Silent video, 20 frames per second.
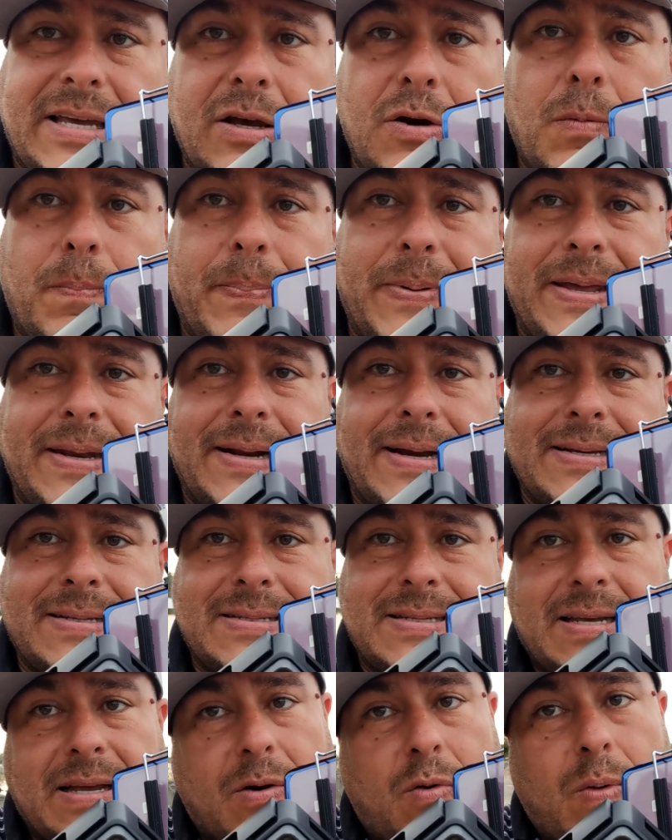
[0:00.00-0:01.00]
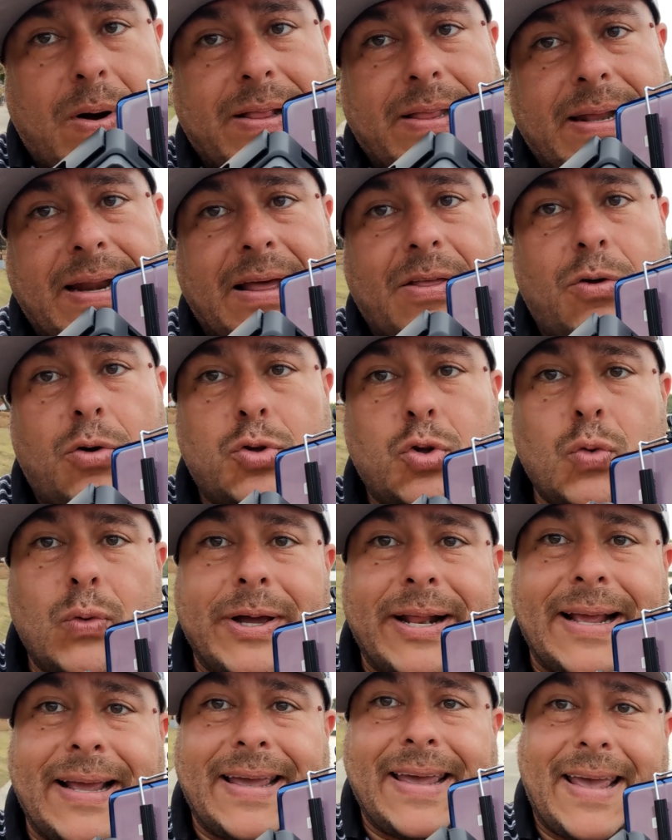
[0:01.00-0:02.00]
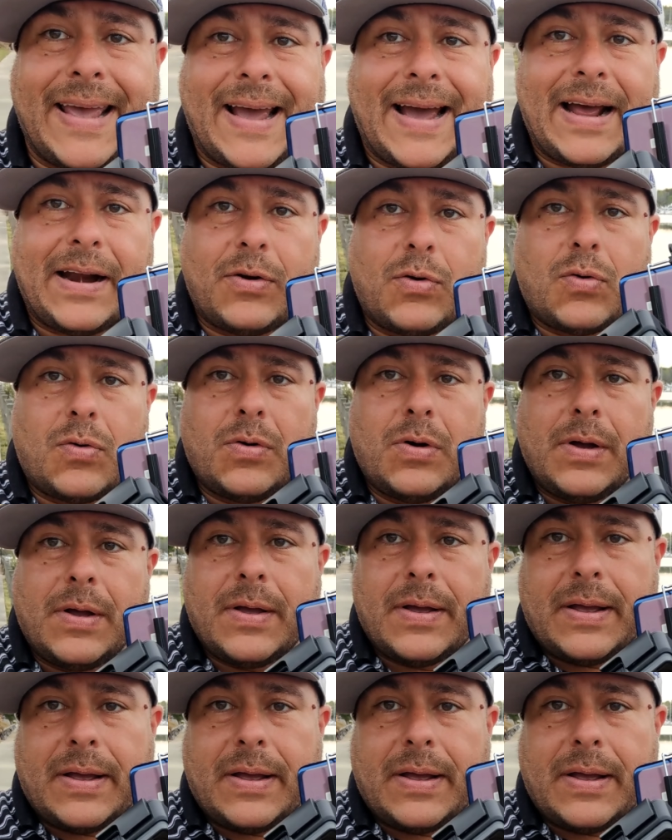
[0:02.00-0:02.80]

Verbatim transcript: qué opinas, cuál de las dos tú crees que ganó